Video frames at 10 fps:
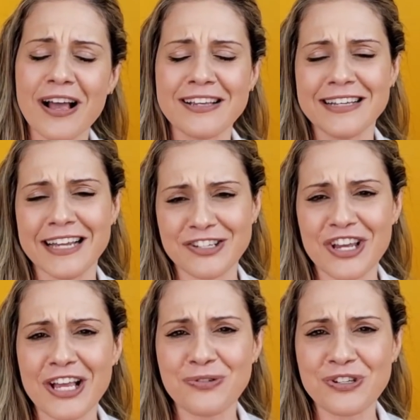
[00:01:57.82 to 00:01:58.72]
os
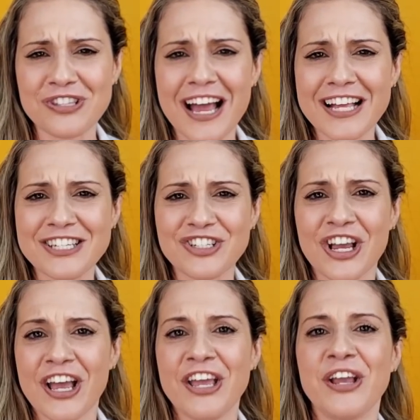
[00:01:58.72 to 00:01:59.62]
ingredientes, quantidades,
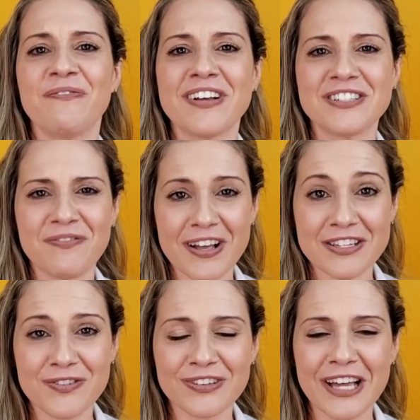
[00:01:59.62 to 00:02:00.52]
e o passo a
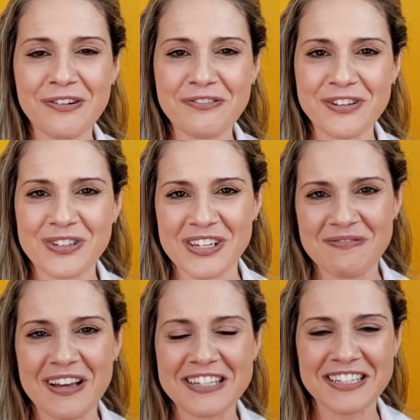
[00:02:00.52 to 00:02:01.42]
passo vão estar no vídeo aqui
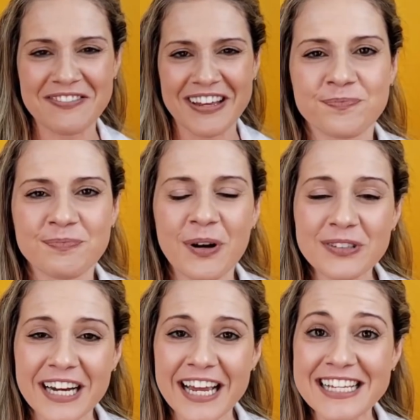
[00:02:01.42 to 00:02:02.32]
embaixo também. Uma
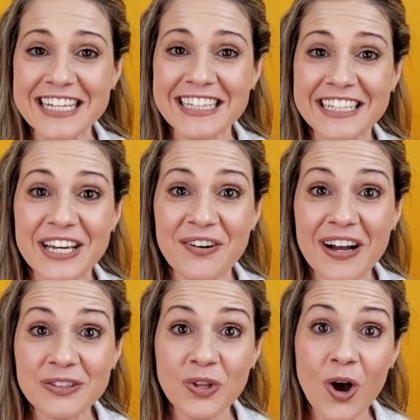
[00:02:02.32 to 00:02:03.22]
outra receita que eu
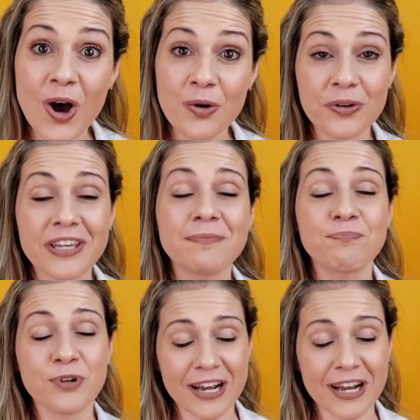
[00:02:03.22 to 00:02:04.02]
adoro, que por